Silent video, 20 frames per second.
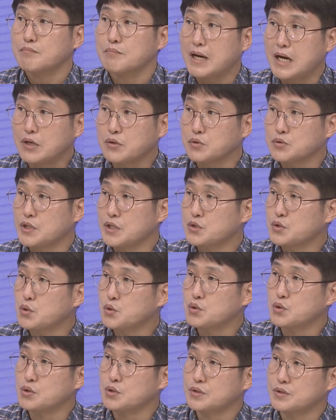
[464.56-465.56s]
만 5세
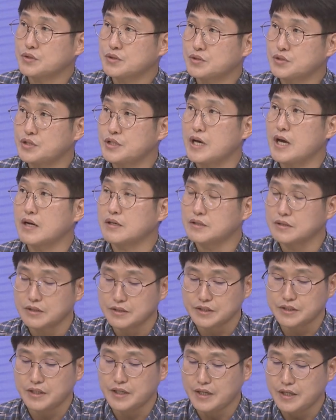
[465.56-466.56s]
초등 취약을
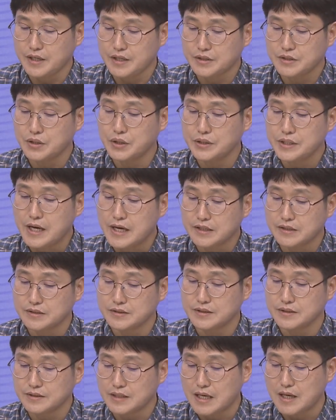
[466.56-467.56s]
이제 처리하는
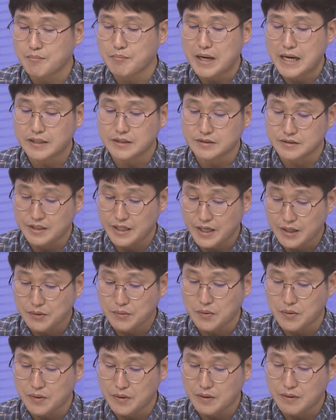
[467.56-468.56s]
듯한 발언을
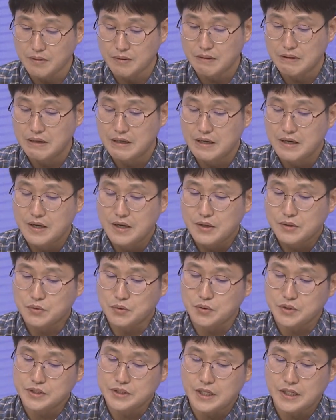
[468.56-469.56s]
했고요.
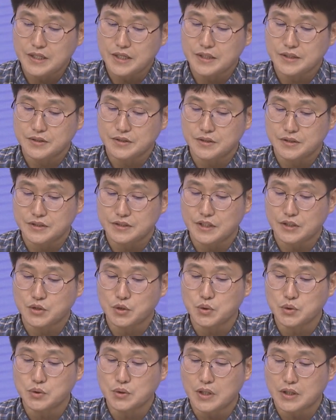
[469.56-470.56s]
또 이 자리에서는 이제
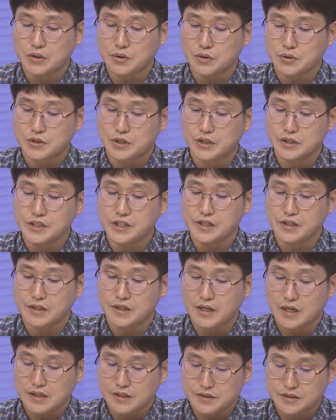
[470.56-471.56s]
초등학교 전일
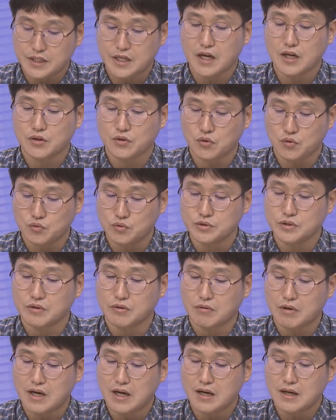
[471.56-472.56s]
제 학교
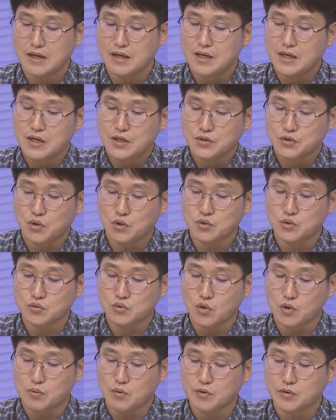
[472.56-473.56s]
운영과 초등
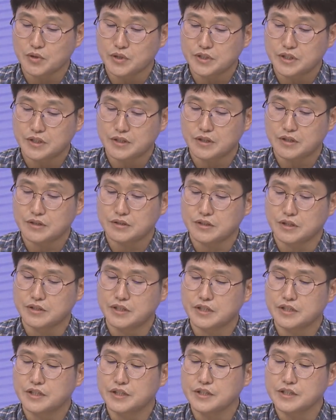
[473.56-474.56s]
돌봄 교실을
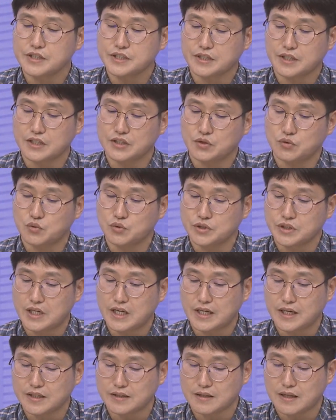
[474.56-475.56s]
저녁 8시까지
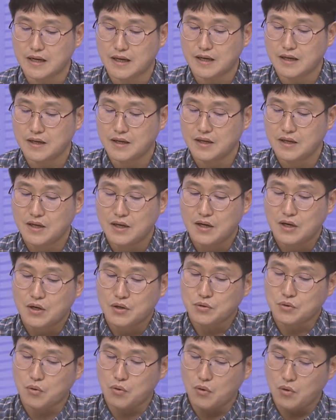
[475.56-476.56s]
운영하겠다.
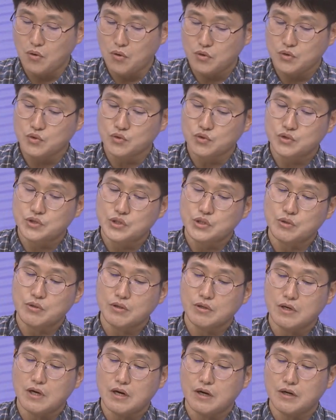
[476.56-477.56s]
또
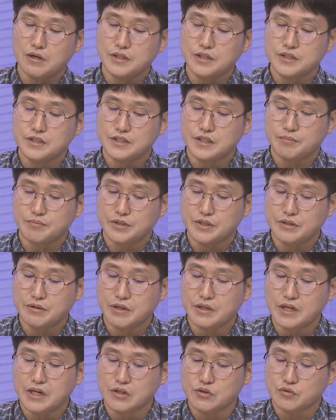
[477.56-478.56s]
유치원과 어린이집
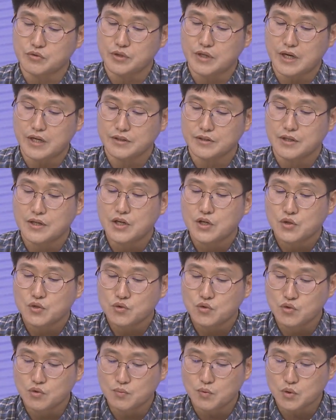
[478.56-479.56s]
일원화를 위한
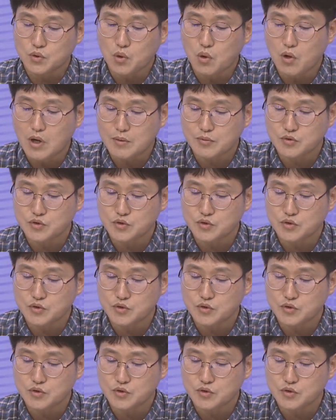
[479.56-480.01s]
유보 통합